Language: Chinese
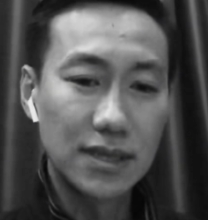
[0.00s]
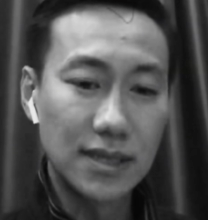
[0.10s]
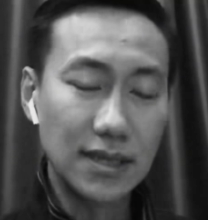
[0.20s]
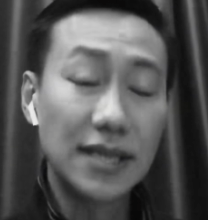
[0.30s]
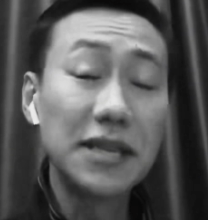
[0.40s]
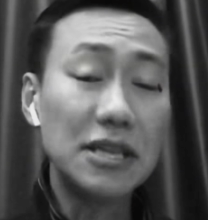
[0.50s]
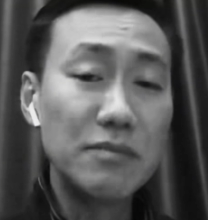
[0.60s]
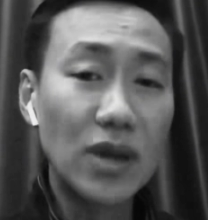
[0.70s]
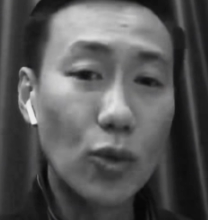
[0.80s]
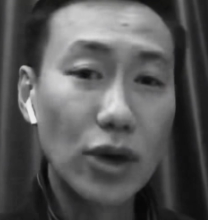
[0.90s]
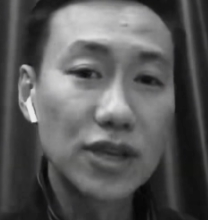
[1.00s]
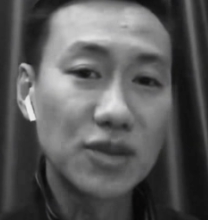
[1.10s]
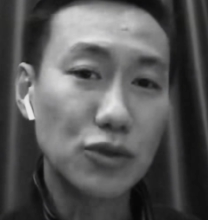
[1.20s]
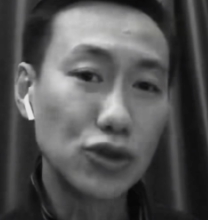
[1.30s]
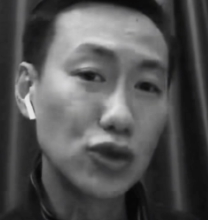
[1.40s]
时间里面，我要
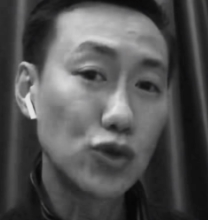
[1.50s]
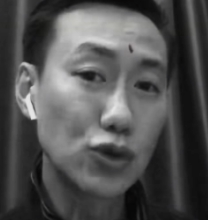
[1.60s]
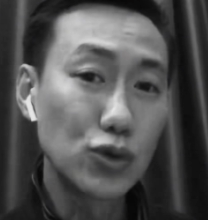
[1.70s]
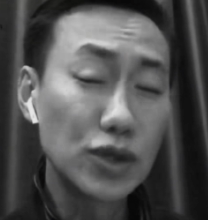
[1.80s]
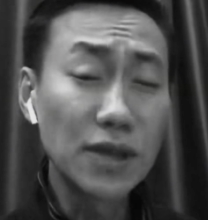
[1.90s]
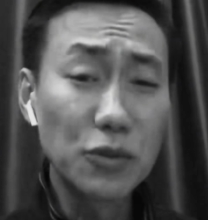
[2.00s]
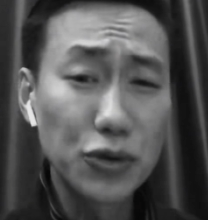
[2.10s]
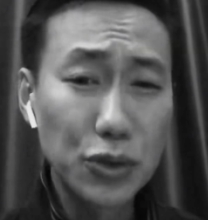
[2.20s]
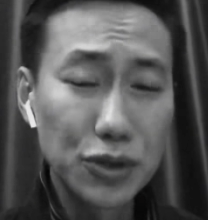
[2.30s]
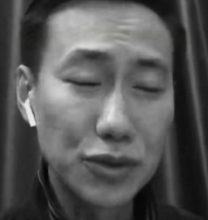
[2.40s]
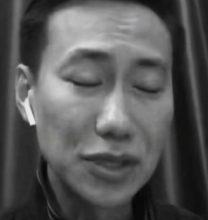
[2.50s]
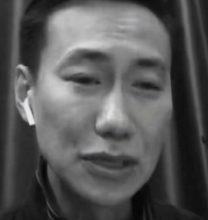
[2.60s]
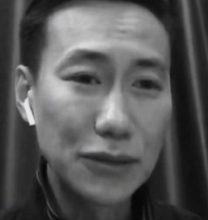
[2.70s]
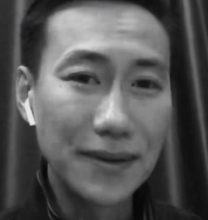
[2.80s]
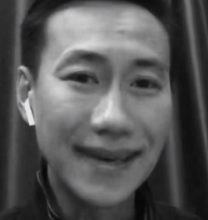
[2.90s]
怎么去做出这么多东西
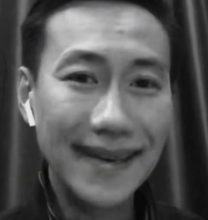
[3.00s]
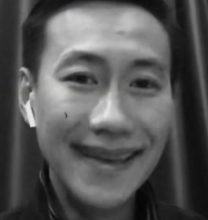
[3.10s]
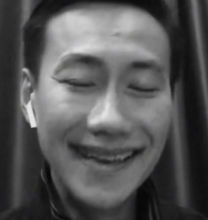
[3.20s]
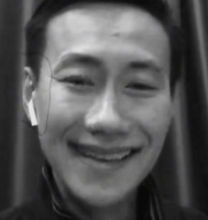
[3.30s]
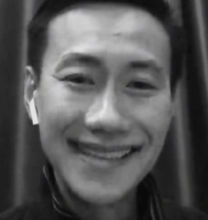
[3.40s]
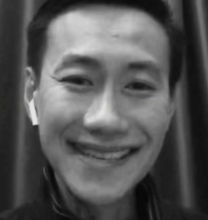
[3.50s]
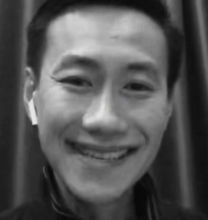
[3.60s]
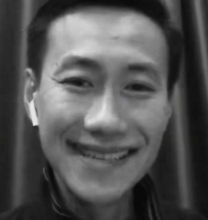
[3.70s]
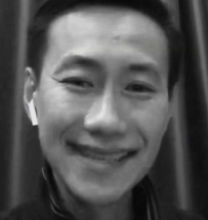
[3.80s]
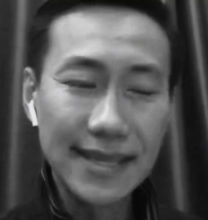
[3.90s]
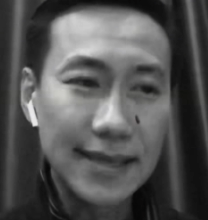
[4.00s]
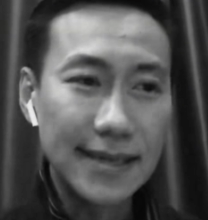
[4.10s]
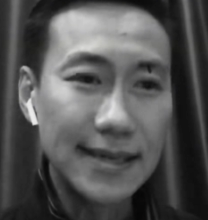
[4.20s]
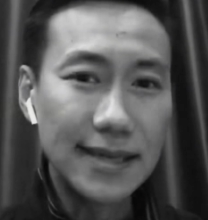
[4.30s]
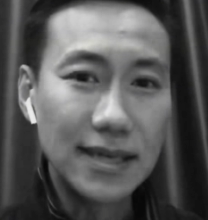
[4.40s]
出来？其实
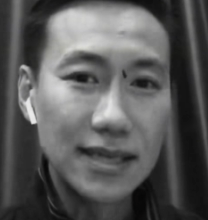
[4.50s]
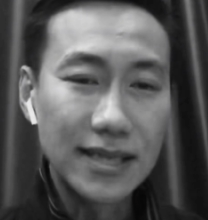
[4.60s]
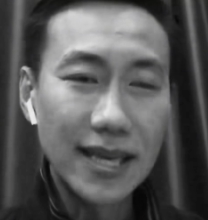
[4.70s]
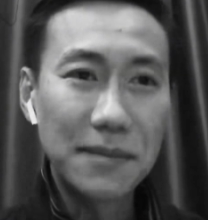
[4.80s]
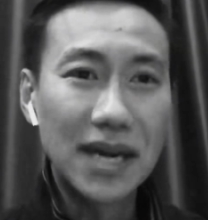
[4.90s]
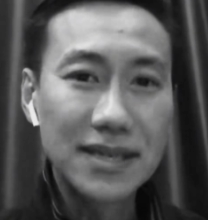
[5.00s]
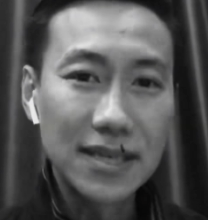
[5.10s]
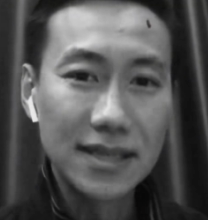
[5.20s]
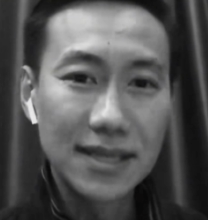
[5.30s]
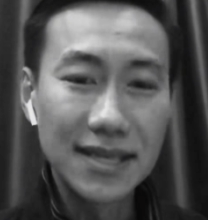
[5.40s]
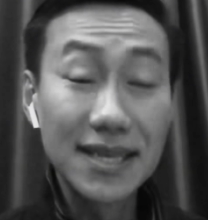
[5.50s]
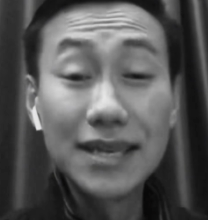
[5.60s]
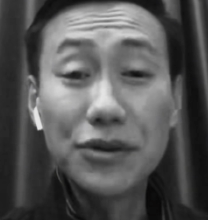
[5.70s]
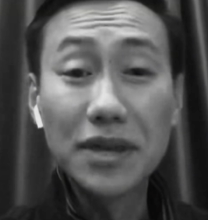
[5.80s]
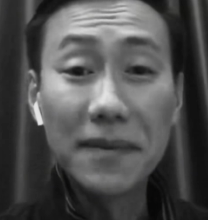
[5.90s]
呃，这样吧，就是这是
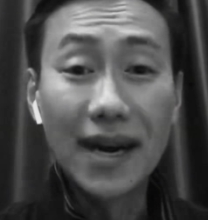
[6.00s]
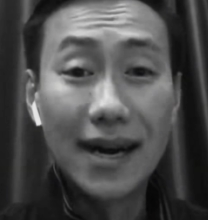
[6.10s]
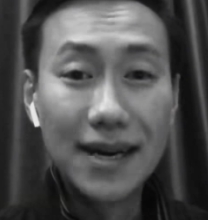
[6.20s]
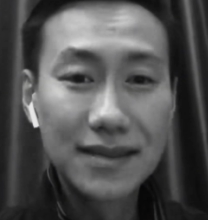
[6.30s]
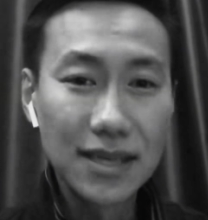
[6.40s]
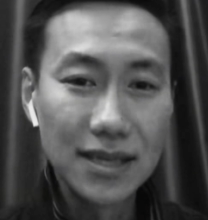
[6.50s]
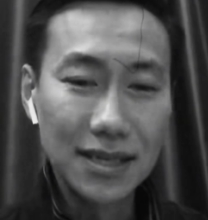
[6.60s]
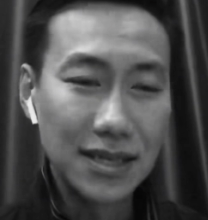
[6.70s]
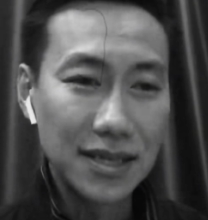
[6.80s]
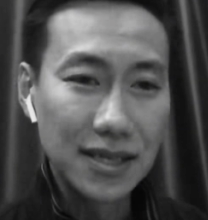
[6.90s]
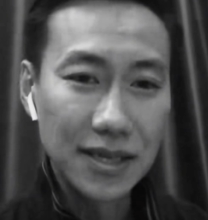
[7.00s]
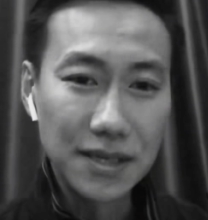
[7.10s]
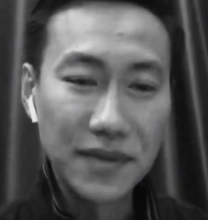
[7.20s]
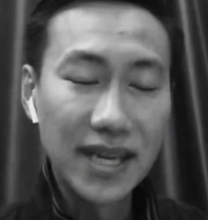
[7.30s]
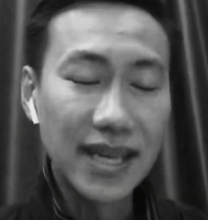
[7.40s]
个人的吧哈，这个这个
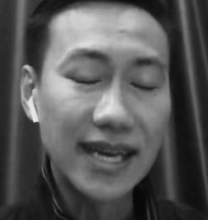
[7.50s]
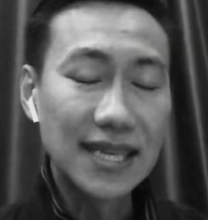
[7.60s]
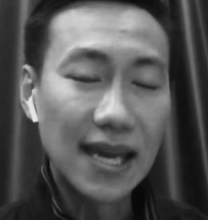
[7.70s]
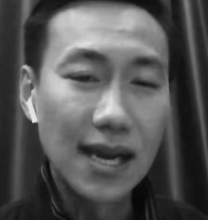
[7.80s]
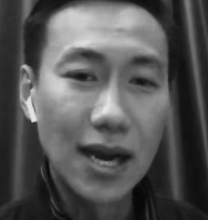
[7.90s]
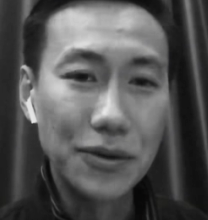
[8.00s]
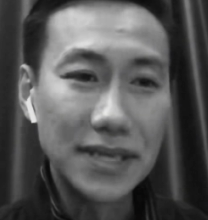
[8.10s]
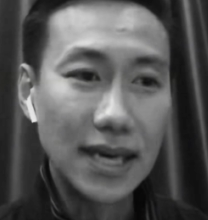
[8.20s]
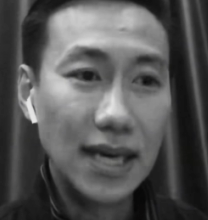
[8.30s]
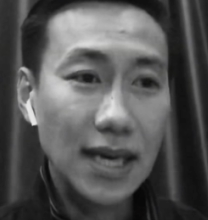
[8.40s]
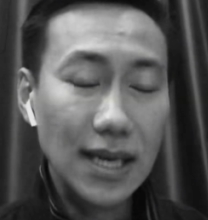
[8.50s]
你们可以来参考一下。